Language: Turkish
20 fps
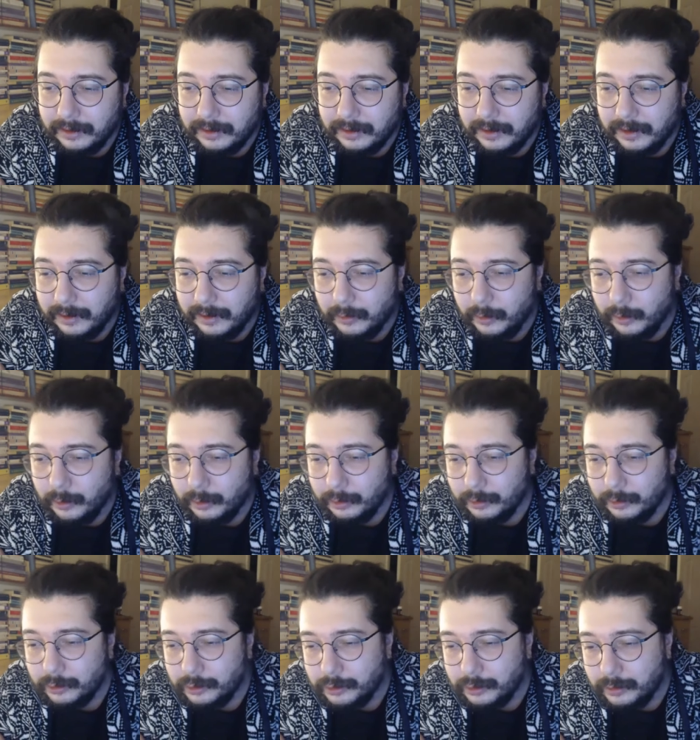En
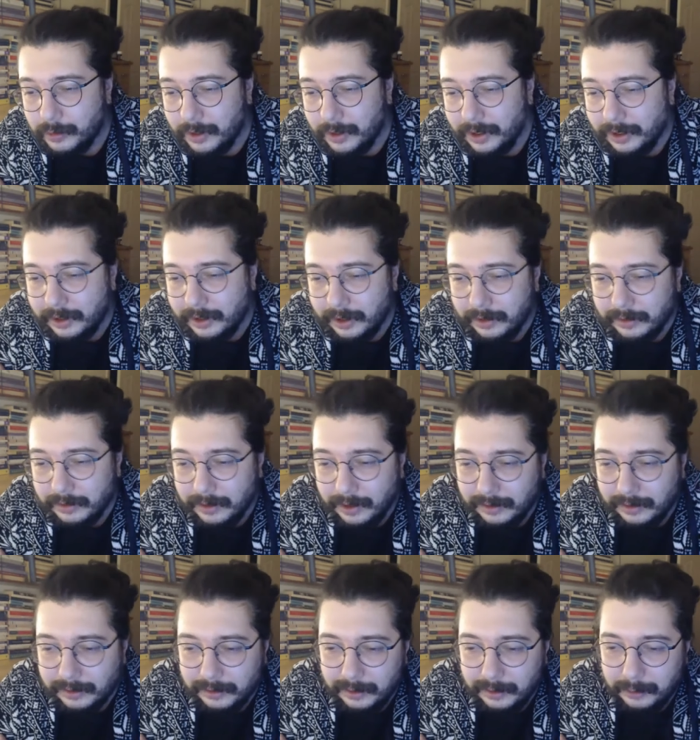korkuncu mahallenin
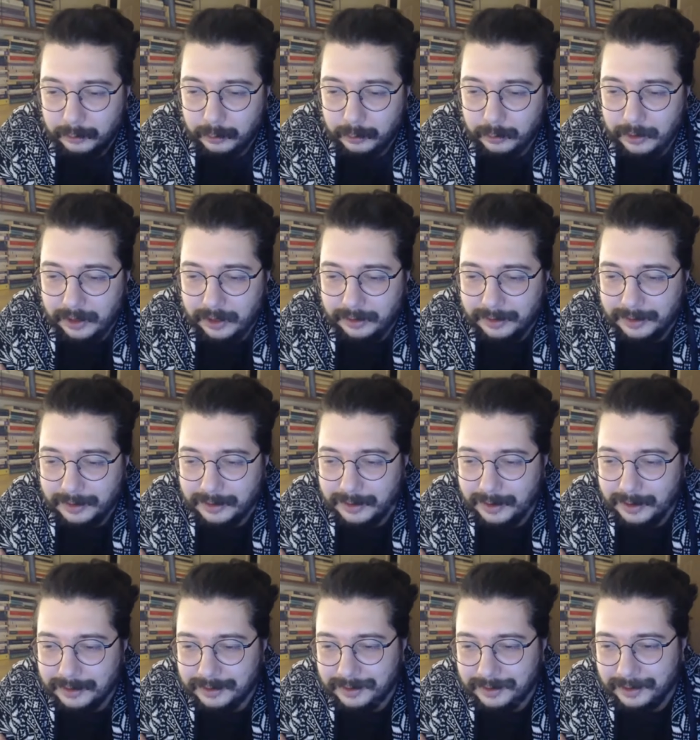altına tünel
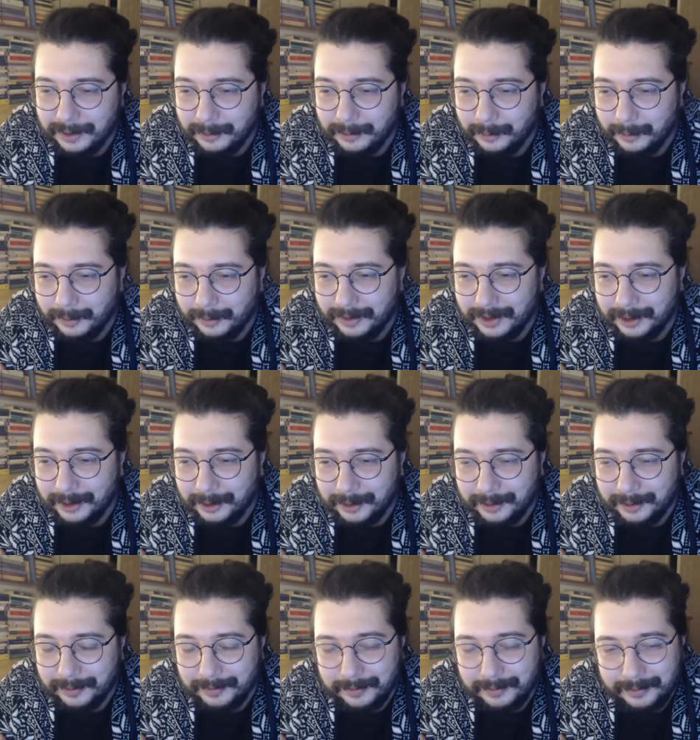kazan
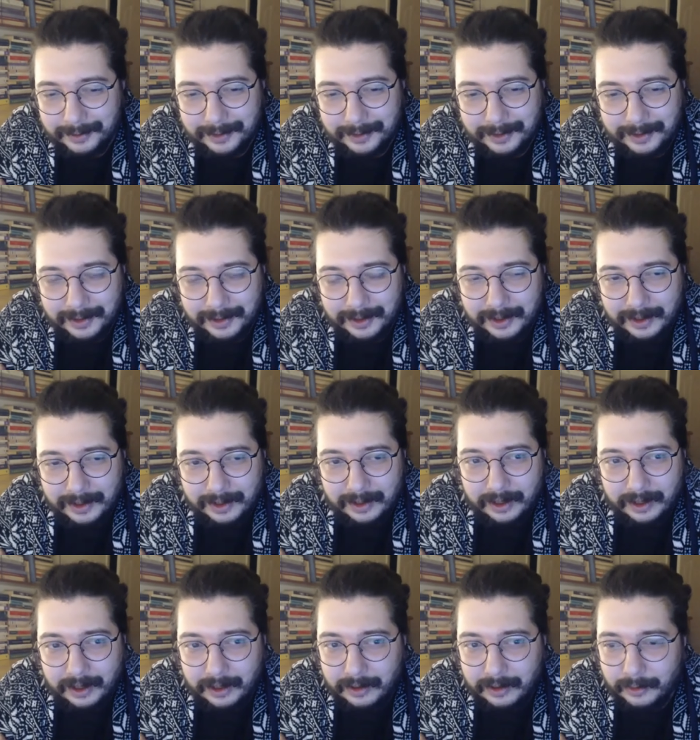sinagoglar.
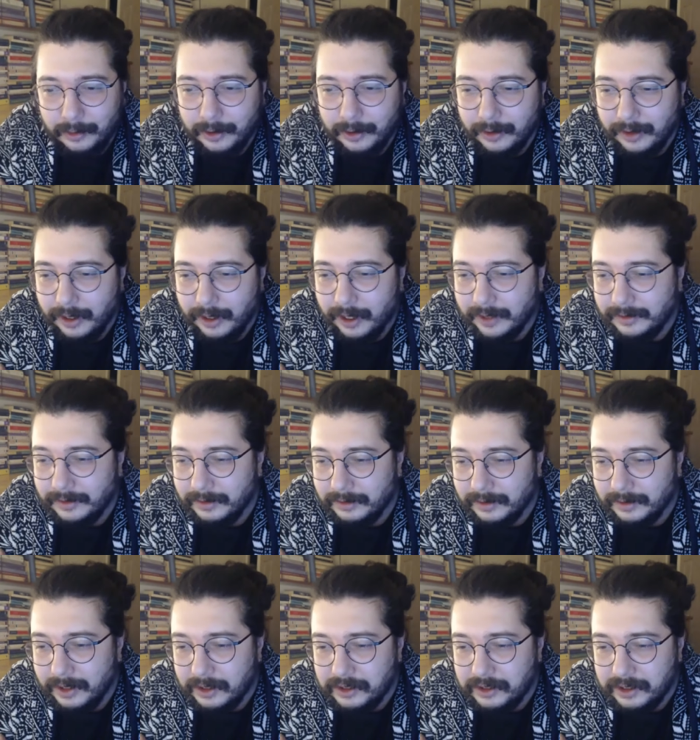
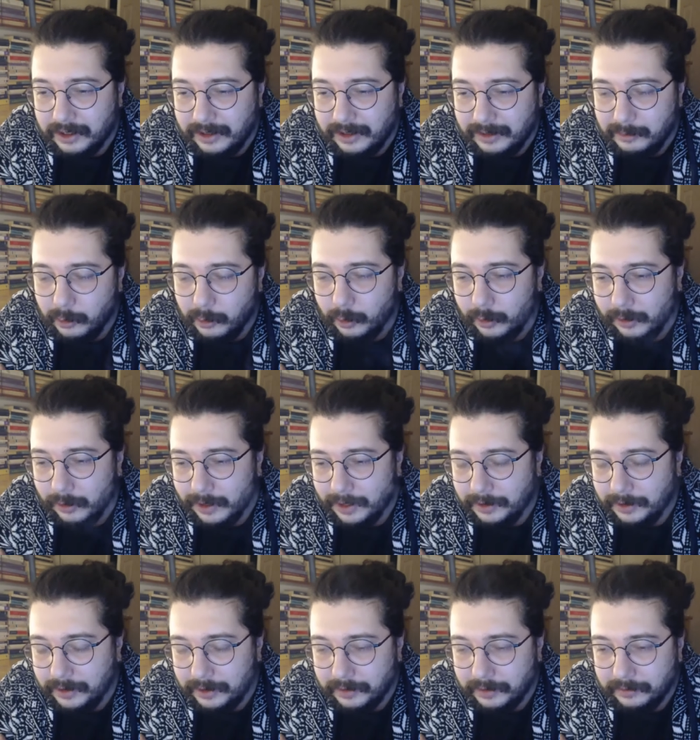Aydınlığa çıktı mı o olay?